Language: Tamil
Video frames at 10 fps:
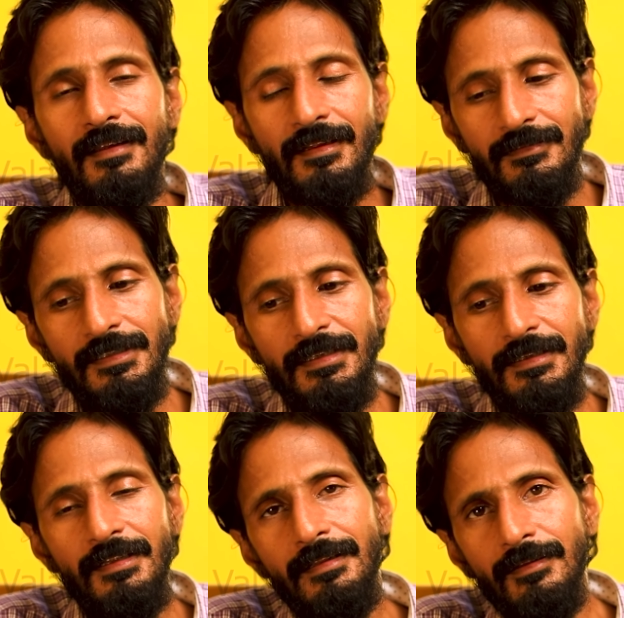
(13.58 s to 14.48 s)
அதாவது
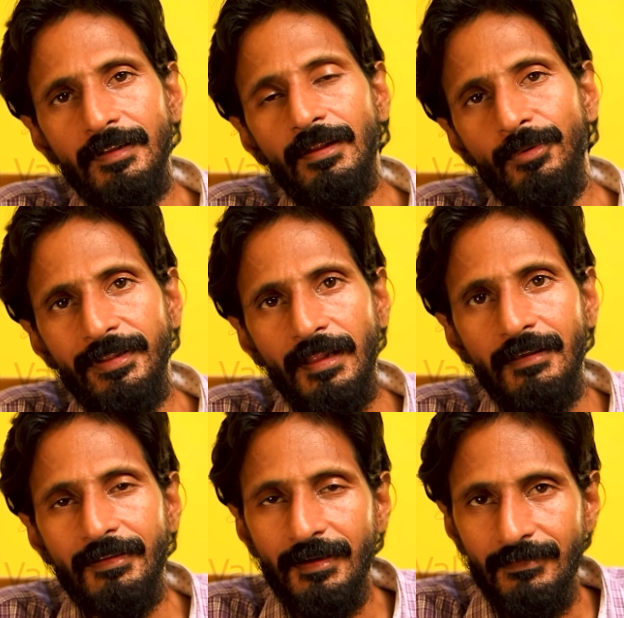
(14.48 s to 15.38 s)
இங்கிருந்து செல்லக்கூடிய
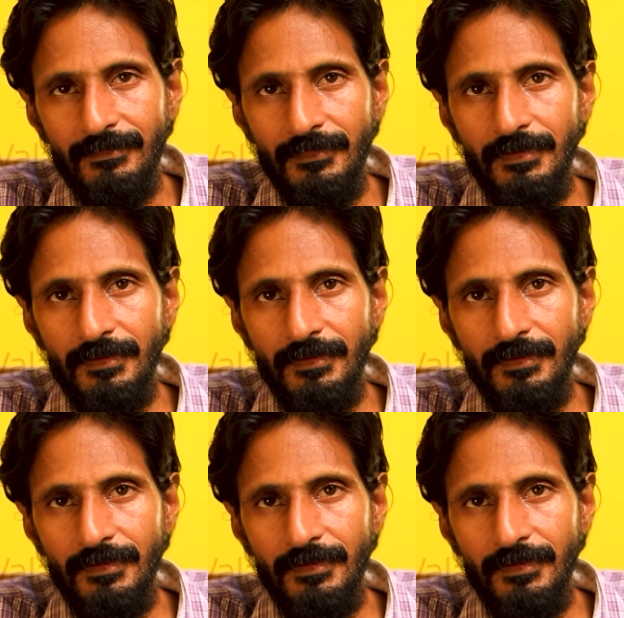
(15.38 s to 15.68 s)
தலைவர்கள்